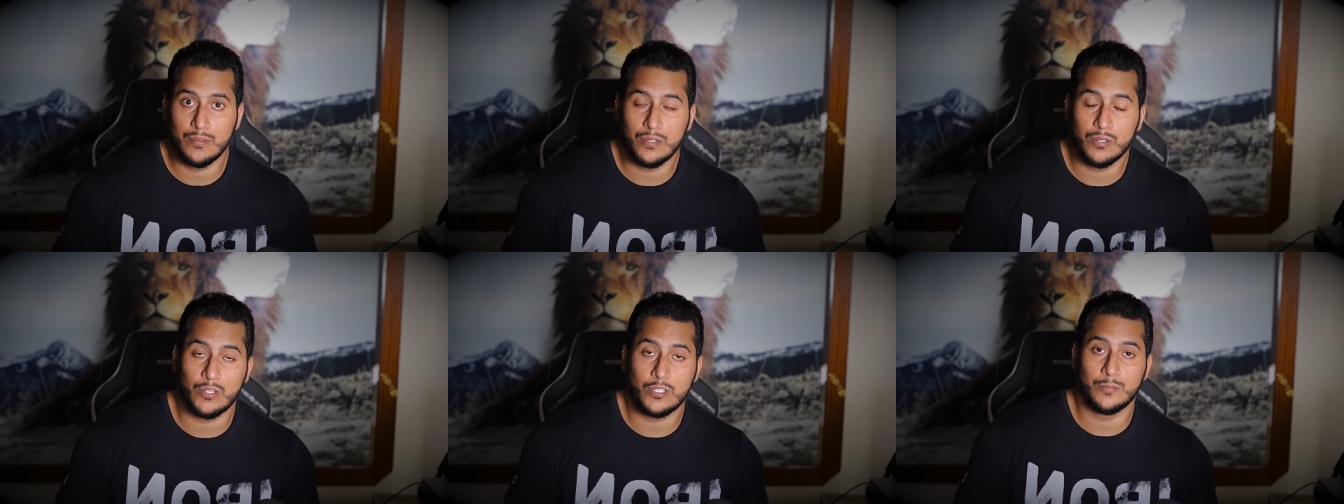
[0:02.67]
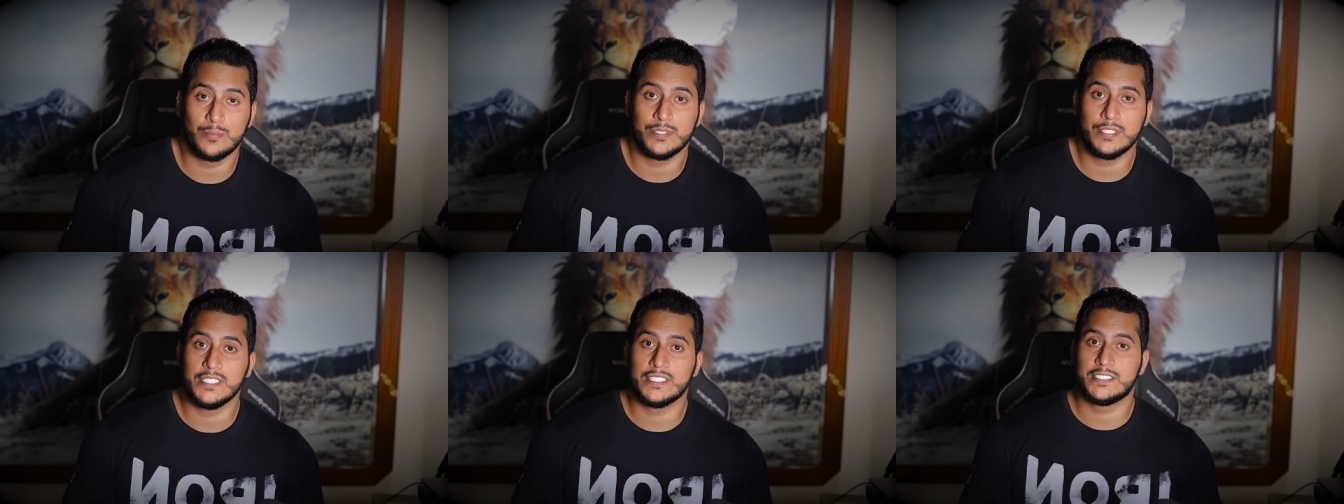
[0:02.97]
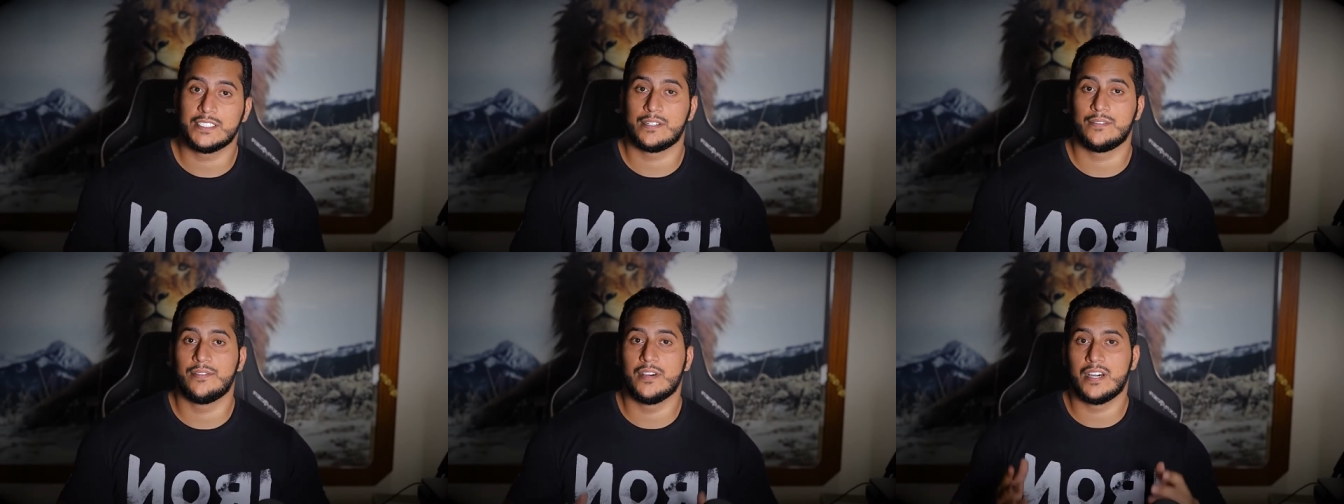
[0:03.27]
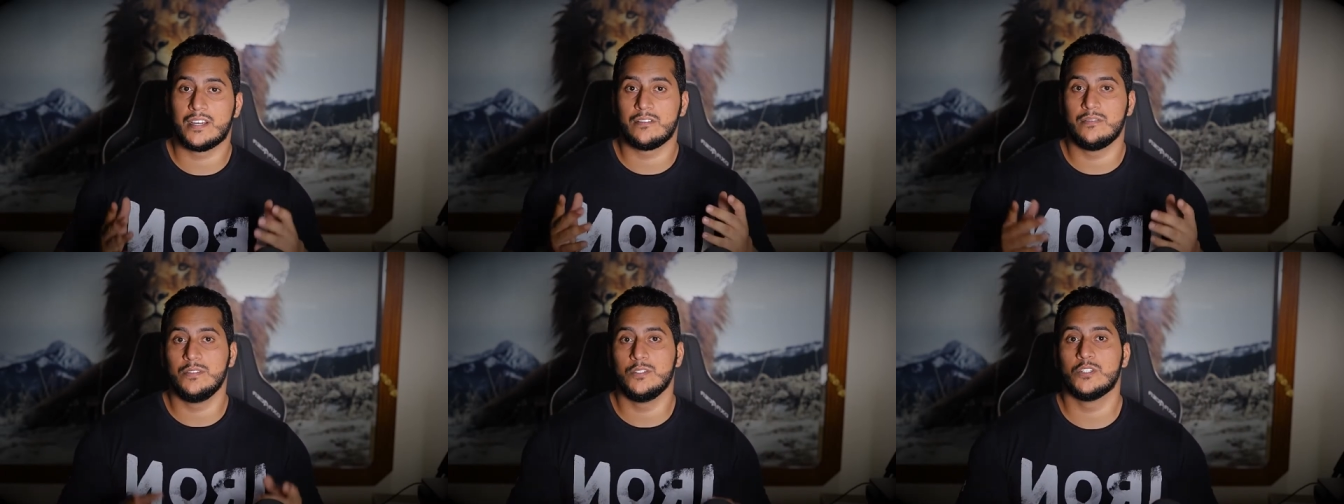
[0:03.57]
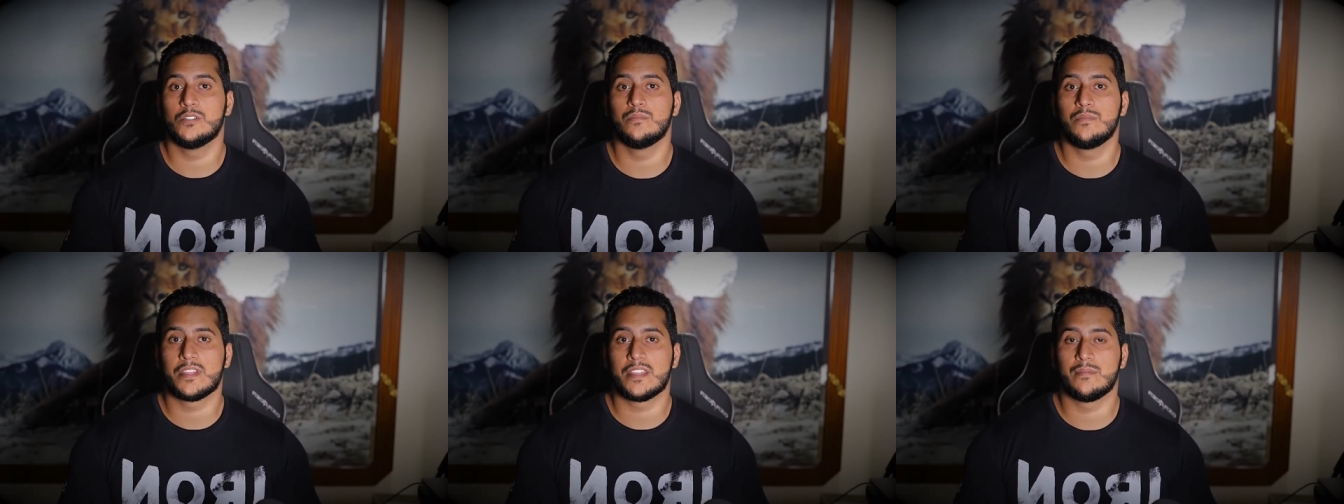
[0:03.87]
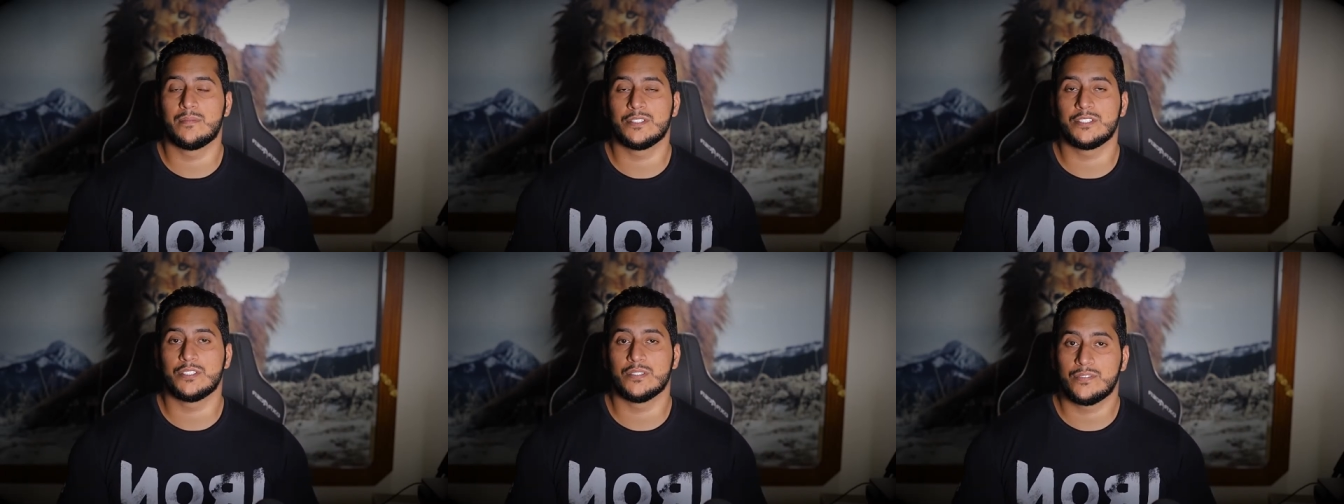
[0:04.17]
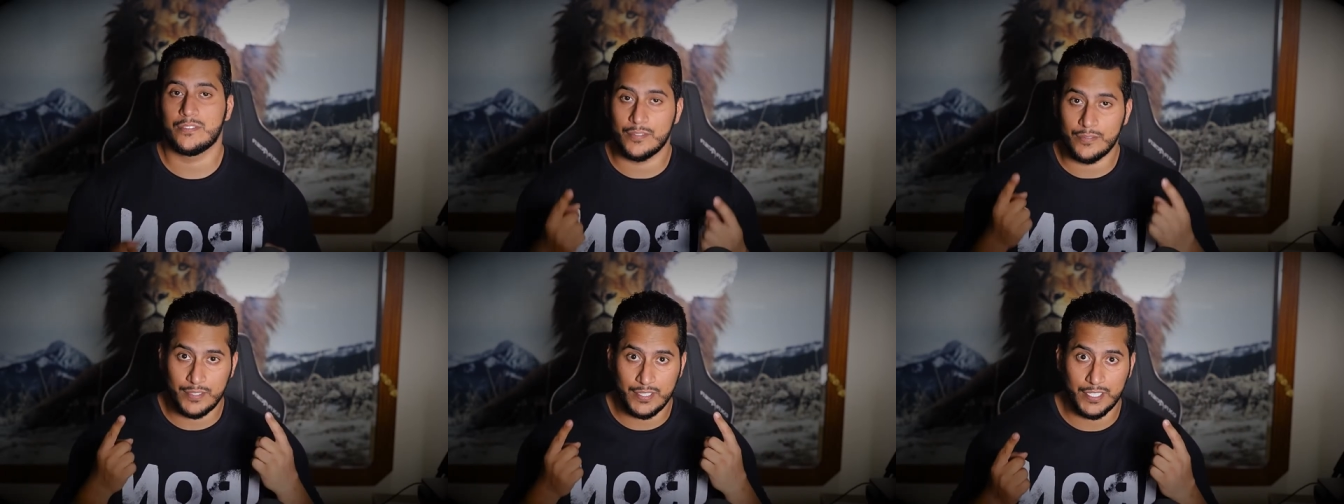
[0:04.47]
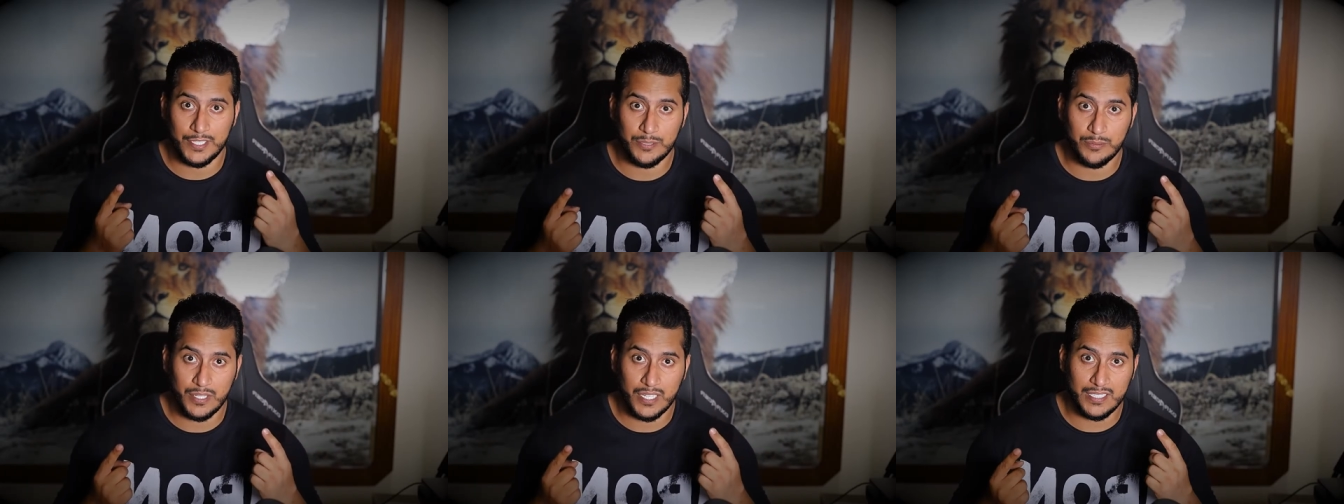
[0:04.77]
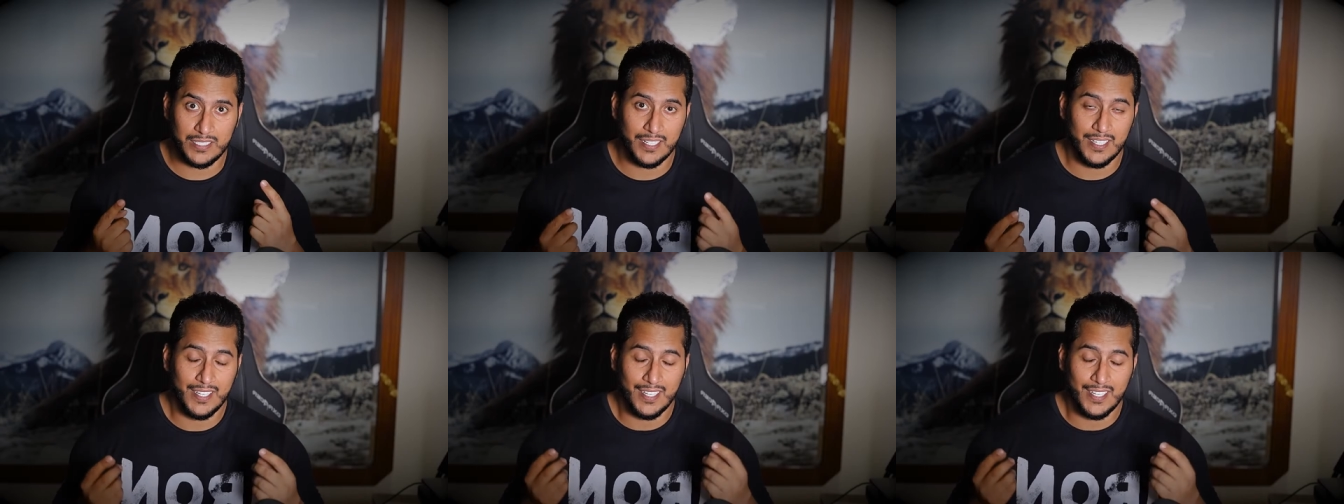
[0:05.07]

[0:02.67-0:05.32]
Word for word: اخوكم سعيد جلفار اليوم مثل ما تشوفون في العنوان